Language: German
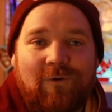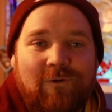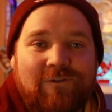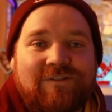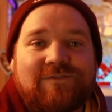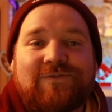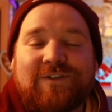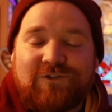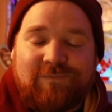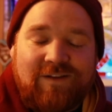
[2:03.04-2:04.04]
und
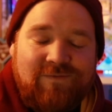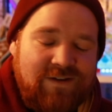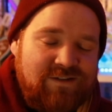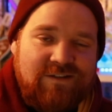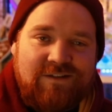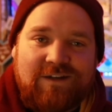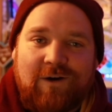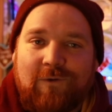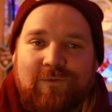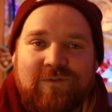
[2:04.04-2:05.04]
viel Spaß weiterhin
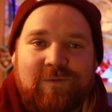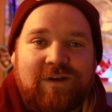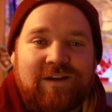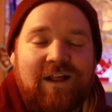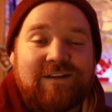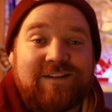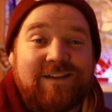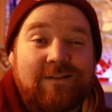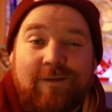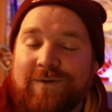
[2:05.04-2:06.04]
hier auf unserem Kanal, den
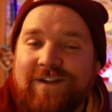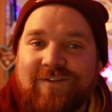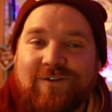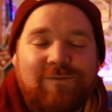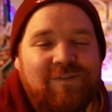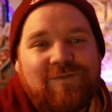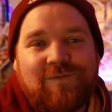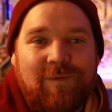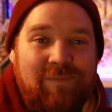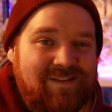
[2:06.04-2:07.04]
ihr jetzt abonnieren solltet, um nichts
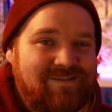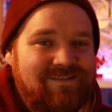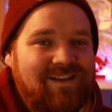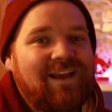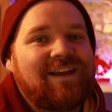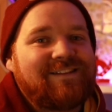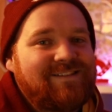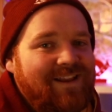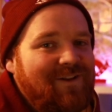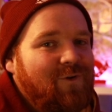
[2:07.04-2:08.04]
zu verpassen.
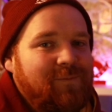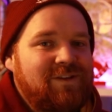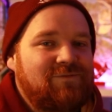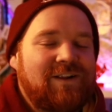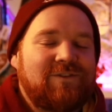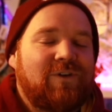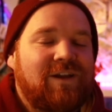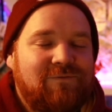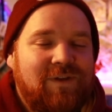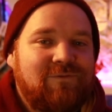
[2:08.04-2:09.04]
Denn auch über die
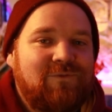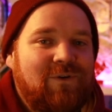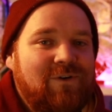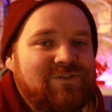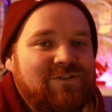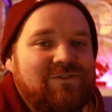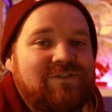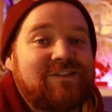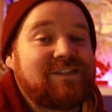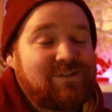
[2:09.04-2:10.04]
Weltneuheit werden wir euch
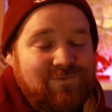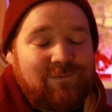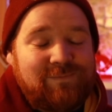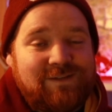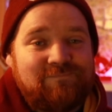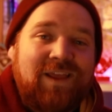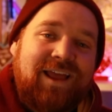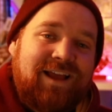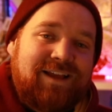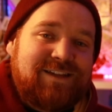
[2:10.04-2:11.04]
natürlich hier informieren.
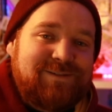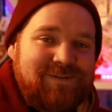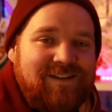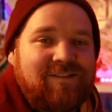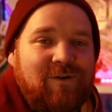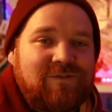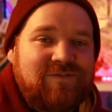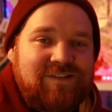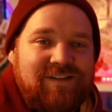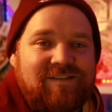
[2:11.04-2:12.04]
Ich bin jetzt
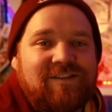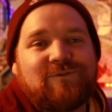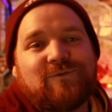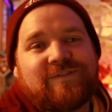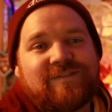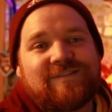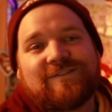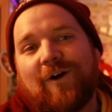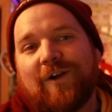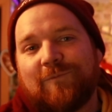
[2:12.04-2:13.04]
raus. Ihr seid die
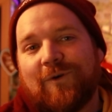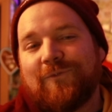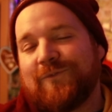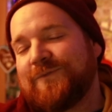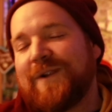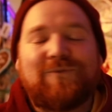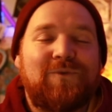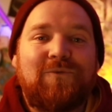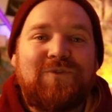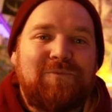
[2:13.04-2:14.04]
coolsten. Euer Bro für Thread
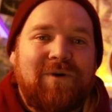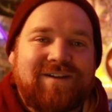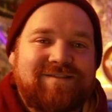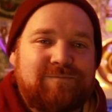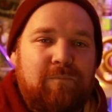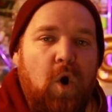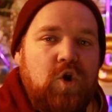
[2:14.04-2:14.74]
Review Video Magazin.